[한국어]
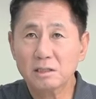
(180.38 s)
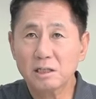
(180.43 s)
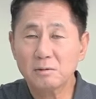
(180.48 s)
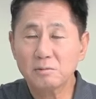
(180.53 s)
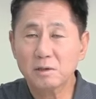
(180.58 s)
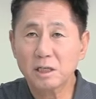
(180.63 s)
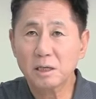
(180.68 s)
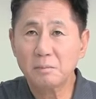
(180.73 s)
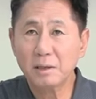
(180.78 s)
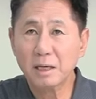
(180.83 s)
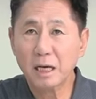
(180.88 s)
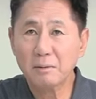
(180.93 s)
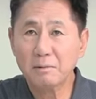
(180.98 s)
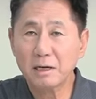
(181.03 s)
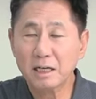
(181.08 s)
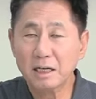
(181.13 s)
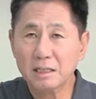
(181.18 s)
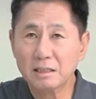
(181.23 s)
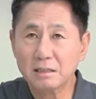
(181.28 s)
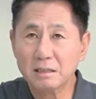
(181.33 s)
일본이
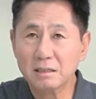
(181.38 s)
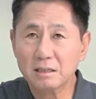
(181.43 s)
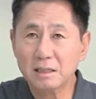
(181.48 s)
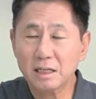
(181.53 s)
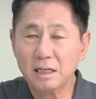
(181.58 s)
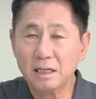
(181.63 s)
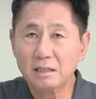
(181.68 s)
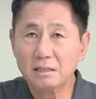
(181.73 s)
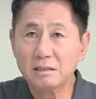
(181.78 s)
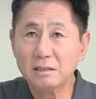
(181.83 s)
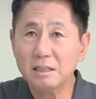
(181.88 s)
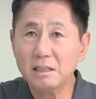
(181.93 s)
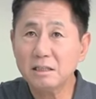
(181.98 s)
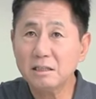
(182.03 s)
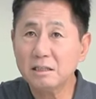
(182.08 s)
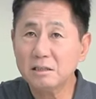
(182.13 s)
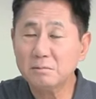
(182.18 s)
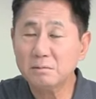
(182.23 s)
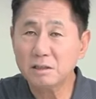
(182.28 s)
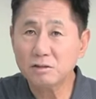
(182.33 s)
패망했을 때 그
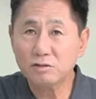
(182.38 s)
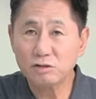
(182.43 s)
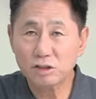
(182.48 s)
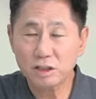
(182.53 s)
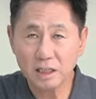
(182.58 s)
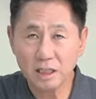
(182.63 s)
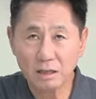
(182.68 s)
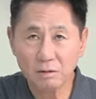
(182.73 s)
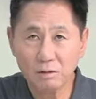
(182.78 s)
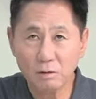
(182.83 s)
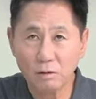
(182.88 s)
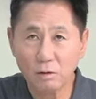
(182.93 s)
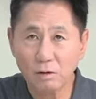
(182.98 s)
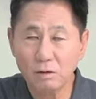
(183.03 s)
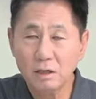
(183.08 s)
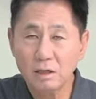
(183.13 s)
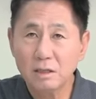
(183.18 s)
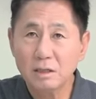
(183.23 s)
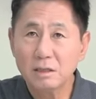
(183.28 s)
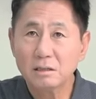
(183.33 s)
임금을 주지 않고
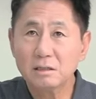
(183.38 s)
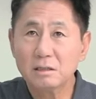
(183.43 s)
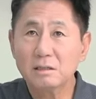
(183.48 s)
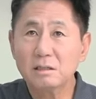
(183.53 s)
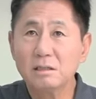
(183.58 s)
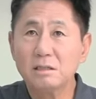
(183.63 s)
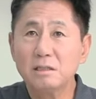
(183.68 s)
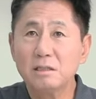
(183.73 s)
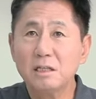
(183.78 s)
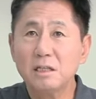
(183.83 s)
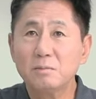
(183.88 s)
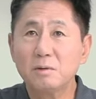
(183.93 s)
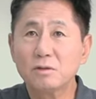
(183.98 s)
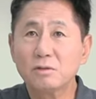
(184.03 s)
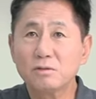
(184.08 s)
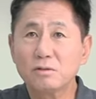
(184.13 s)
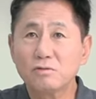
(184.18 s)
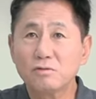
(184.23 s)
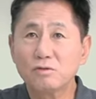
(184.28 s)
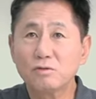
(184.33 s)
그것은
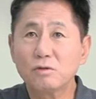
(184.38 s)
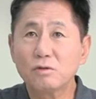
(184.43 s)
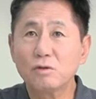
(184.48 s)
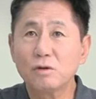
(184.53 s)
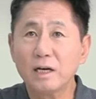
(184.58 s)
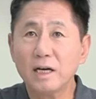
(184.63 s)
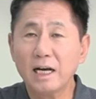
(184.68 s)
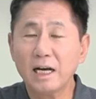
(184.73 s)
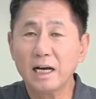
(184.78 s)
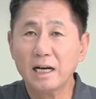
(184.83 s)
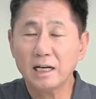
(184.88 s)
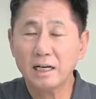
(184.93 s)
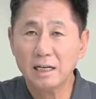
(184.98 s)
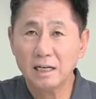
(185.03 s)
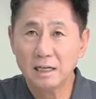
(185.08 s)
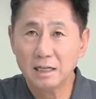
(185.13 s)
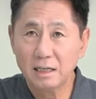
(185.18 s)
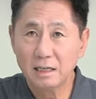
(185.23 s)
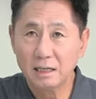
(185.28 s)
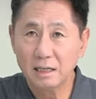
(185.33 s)
일본 국고에
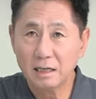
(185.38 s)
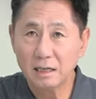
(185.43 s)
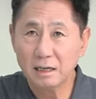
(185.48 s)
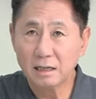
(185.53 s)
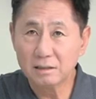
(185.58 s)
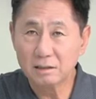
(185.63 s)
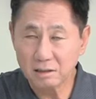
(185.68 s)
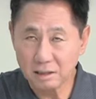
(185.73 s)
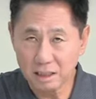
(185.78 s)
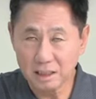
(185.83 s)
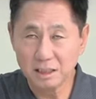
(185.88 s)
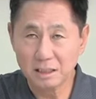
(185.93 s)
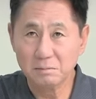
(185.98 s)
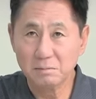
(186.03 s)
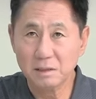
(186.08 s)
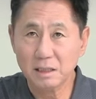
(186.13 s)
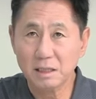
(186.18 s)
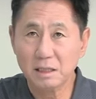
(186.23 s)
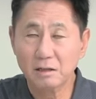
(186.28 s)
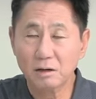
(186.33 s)
아,
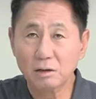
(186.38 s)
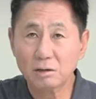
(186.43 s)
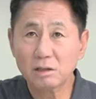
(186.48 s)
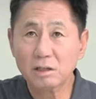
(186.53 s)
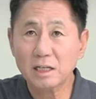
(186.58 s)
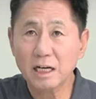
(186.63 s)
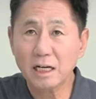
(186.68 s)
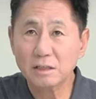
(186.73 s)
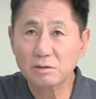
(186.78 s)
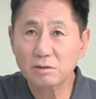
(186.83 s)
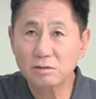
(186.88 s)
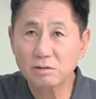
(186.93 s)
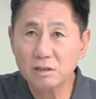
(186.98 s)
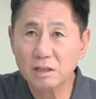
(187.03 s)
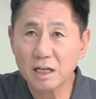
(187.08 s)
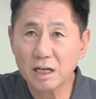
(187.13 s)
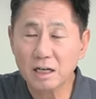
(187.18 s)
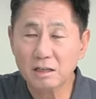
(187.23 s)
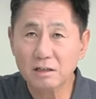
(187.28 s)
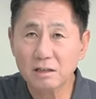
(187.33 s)
들어갔습니다. 어떻게 안
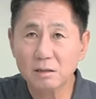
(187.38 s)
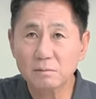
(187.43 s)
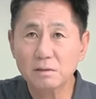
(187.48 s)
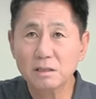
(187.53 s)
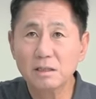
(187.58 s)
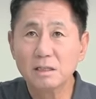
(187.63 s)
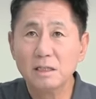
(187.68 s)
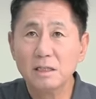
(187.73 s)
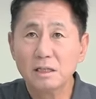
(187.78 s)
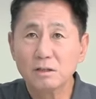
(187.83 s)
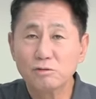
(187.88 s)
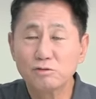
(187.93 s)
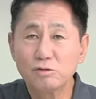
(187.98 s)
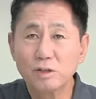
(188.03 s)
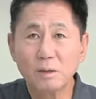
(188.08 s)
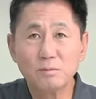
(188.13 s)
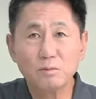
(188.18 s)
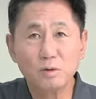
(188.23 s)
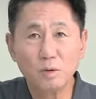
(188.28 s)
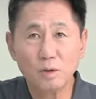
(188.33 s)
줬느냐? 여러분
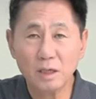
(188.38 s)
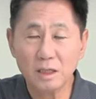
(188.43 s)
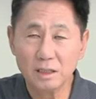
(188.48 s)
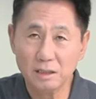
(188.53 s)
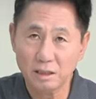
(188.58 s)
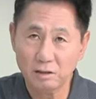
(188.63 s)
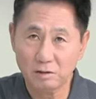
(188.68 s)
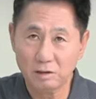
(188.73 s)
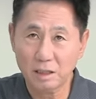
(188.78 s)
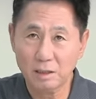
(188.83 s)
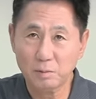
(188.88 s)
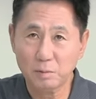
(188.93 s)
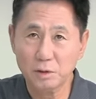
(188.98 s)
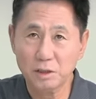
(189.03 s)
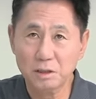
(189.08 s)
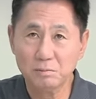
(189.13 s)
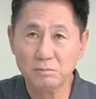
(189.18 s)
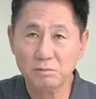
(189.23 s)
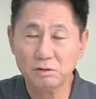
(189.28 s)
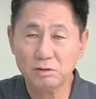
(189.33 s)
군함도라는 영화
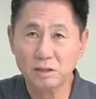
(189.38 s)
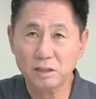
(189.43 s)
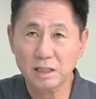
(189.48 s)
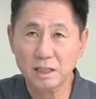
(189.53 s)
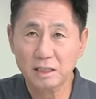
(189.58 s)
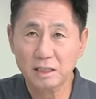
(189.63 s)
보신 분들 다